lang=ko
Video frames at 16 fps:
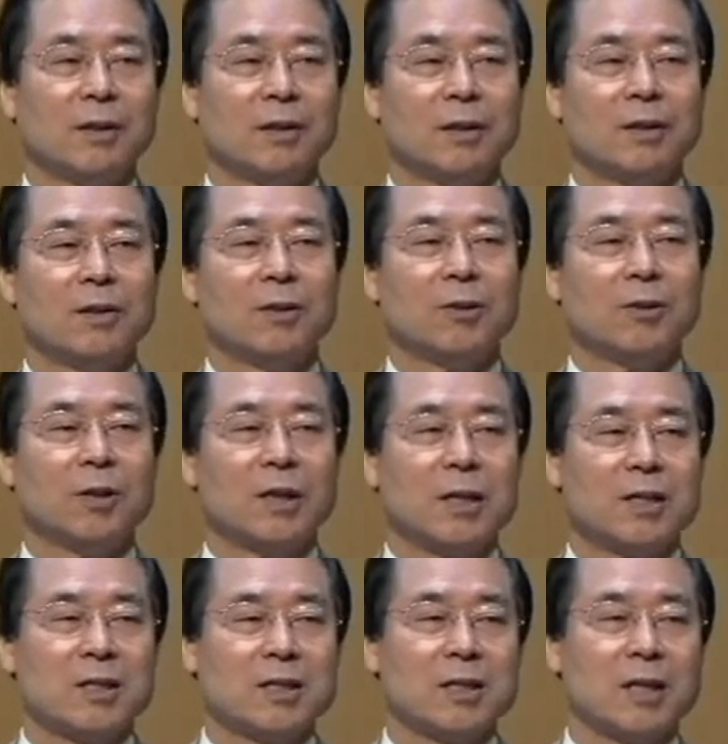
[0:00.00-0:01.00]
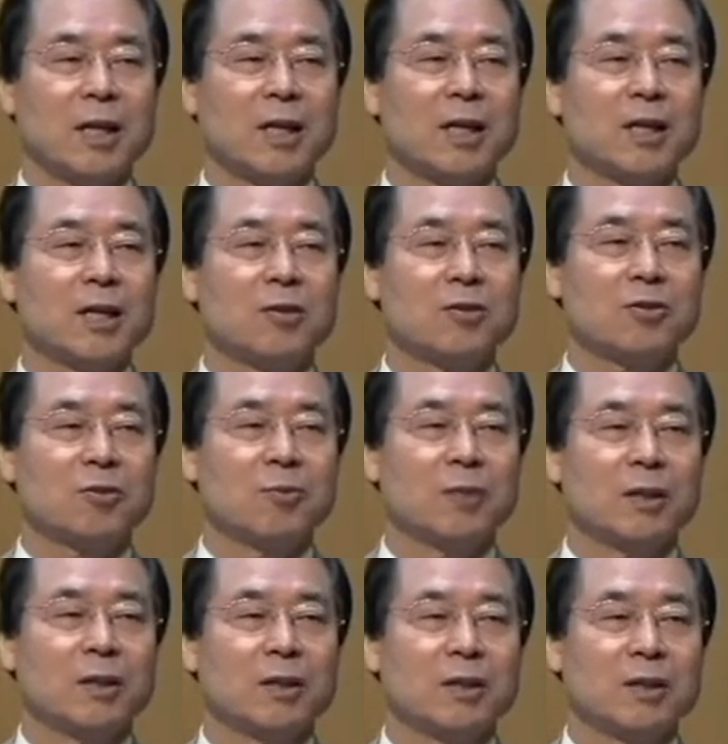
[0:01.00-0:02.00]
그리고 나서 세일
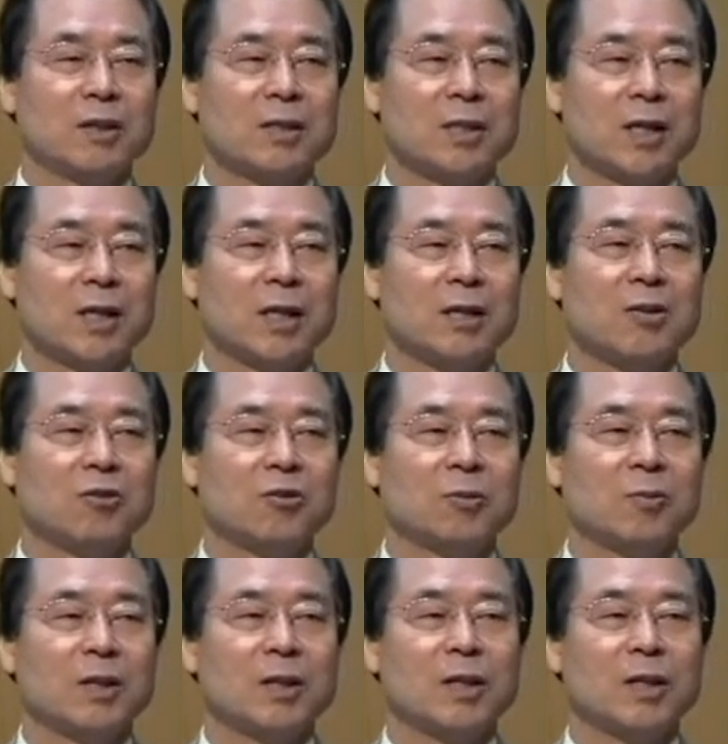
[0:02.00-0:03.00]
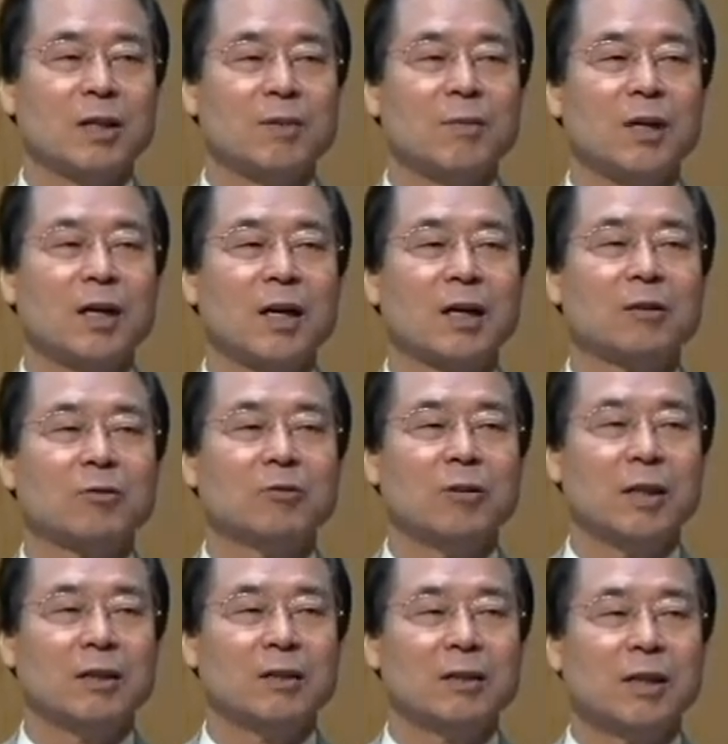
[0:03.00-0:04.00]
주민들을 세일 주민들을 멸한
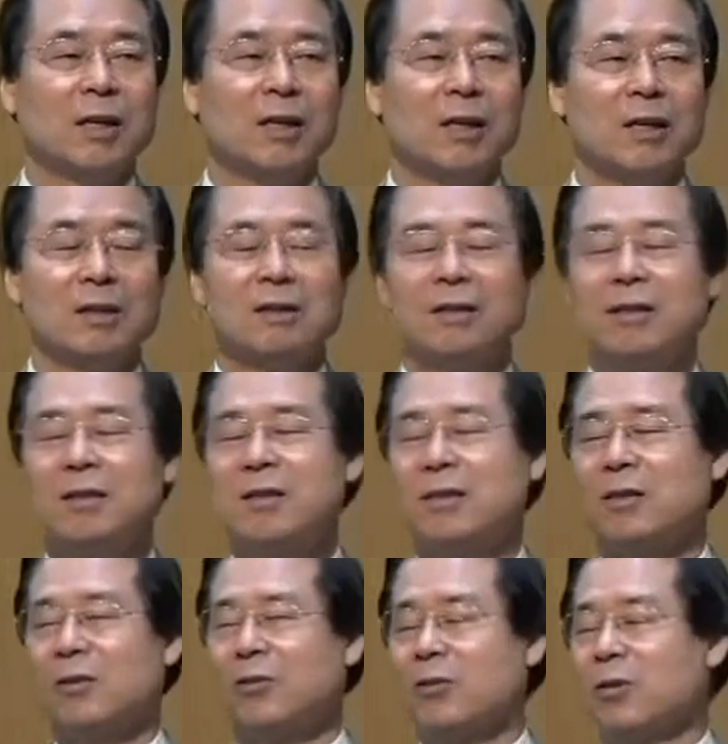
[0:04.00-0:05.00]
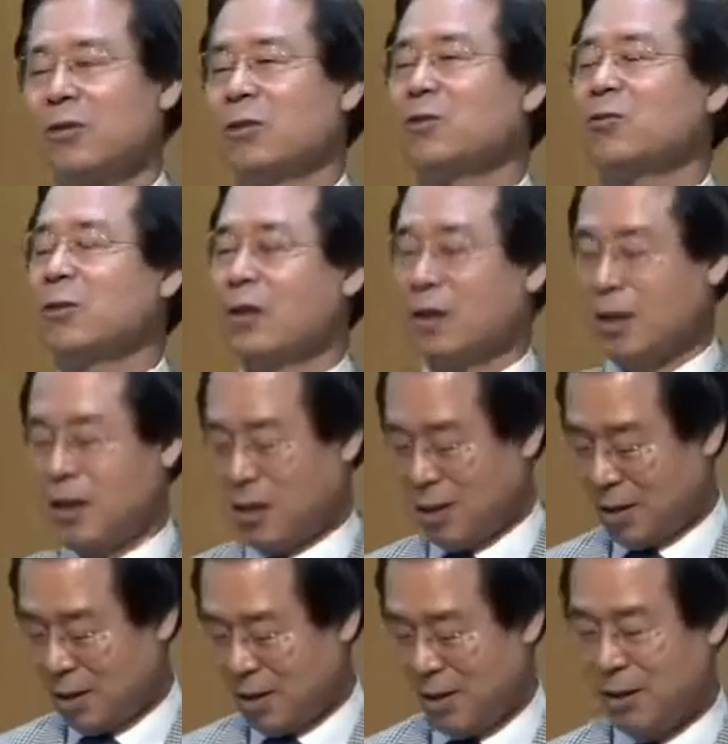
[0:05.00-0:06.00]
후에는 그들이 서로
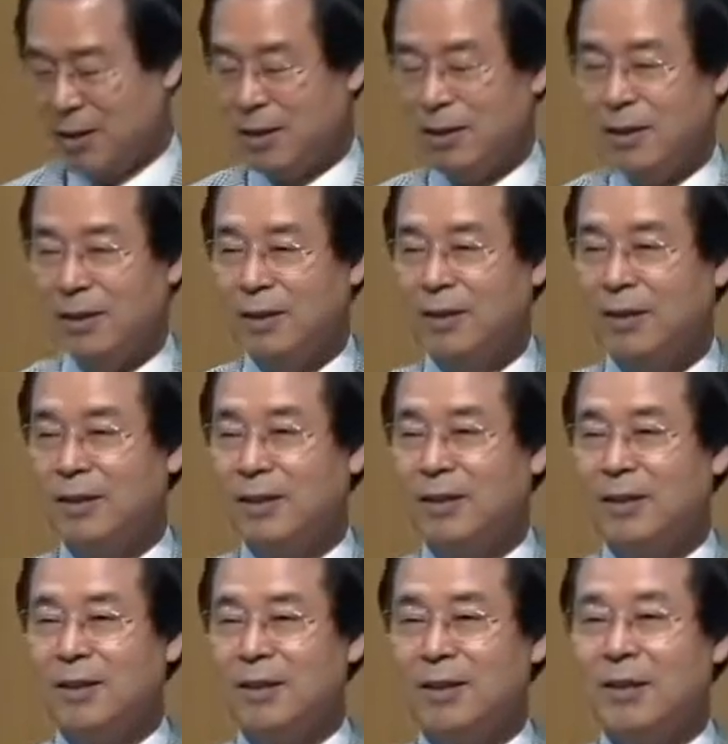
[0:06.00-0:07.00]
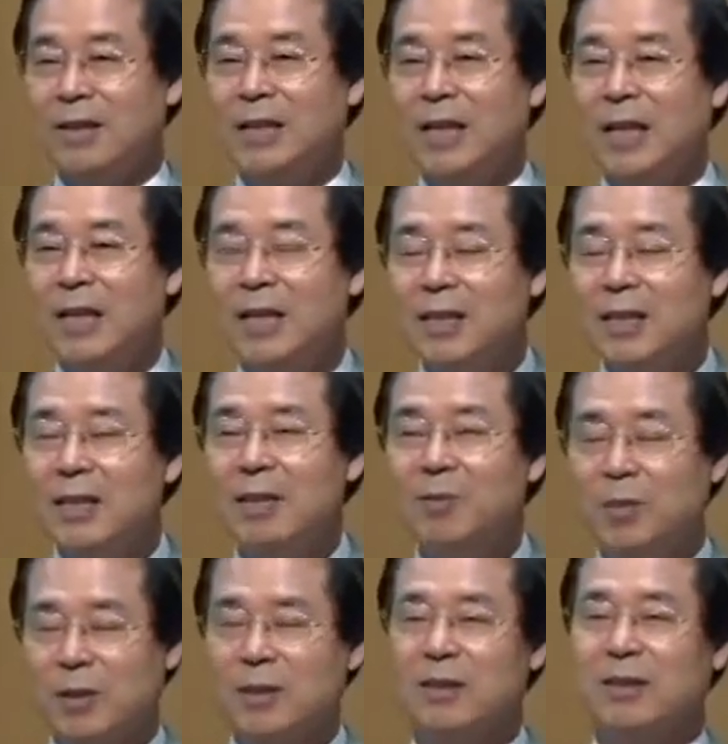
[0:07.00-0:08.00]
쳐주겠다. 희한한 일이
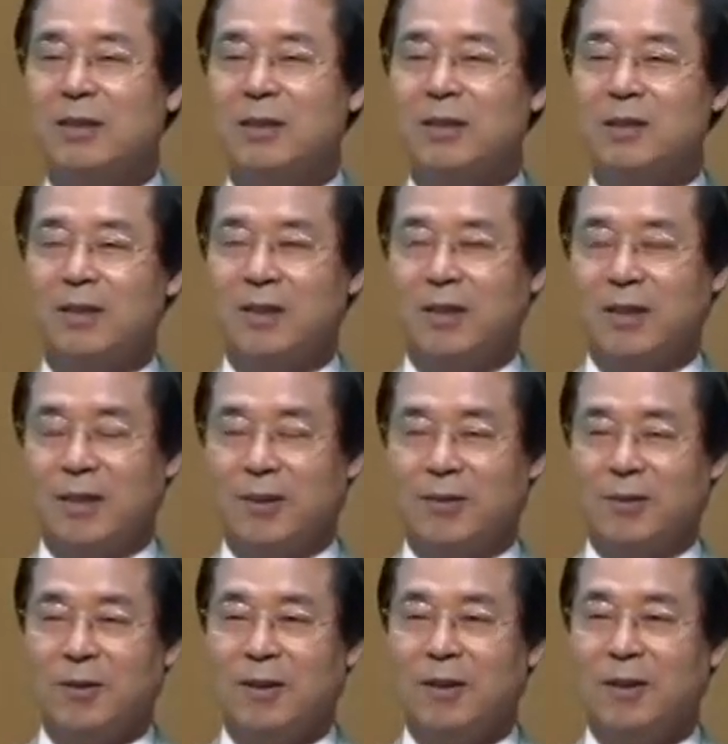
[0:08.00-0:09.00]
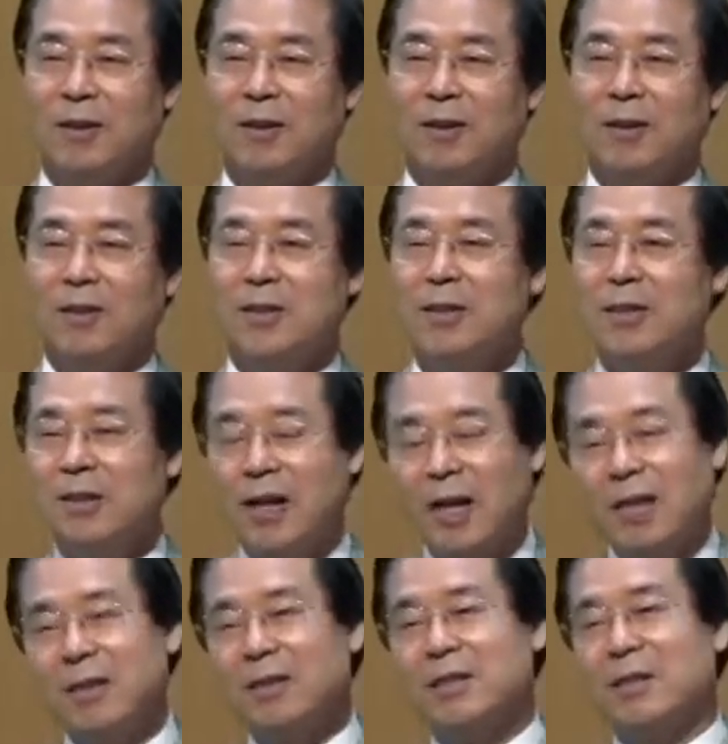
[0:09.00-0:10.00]
벌어지는 거예요. 이렇게요.
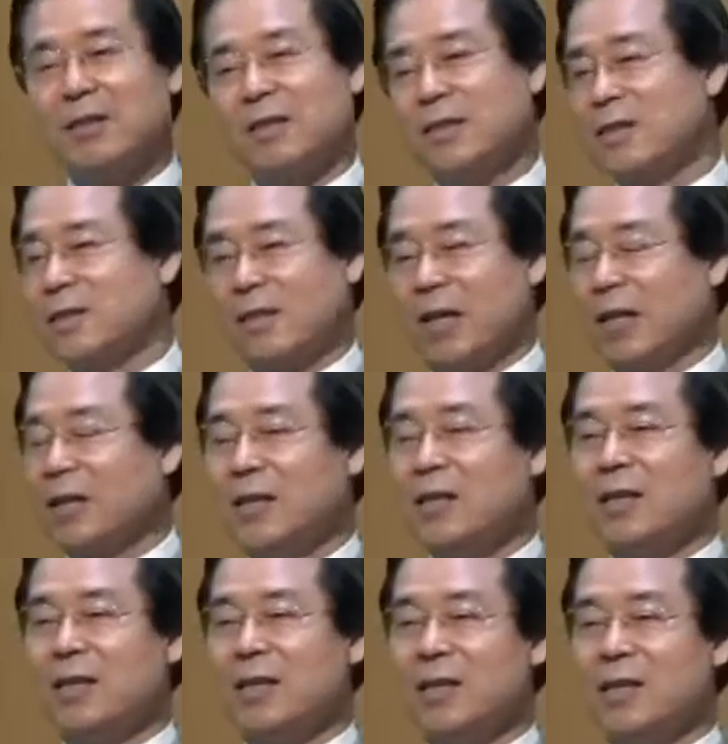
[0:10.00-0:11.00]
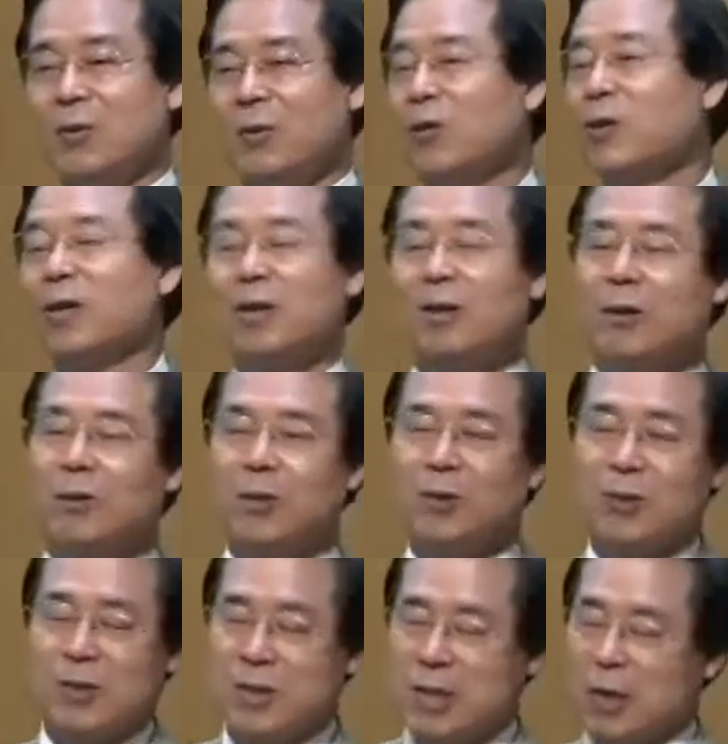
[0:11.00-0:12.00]
이스라엘은 자기들이
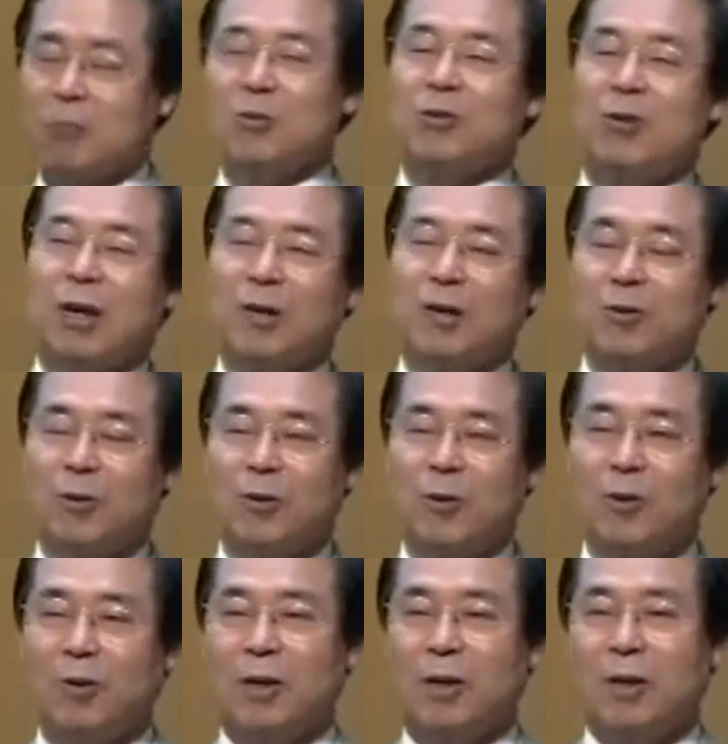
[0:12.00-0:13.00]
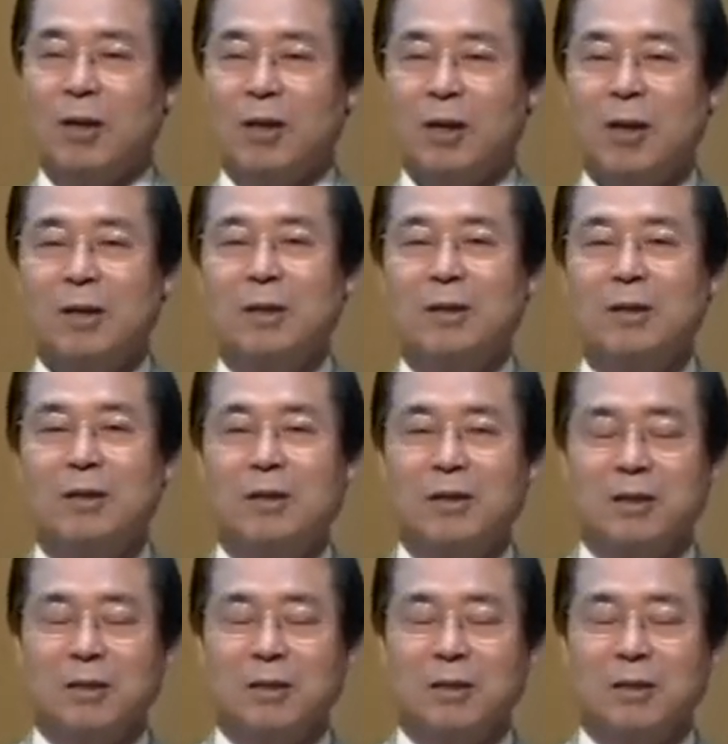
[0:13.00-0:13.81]
공격하고 싸우지도 않고 칼을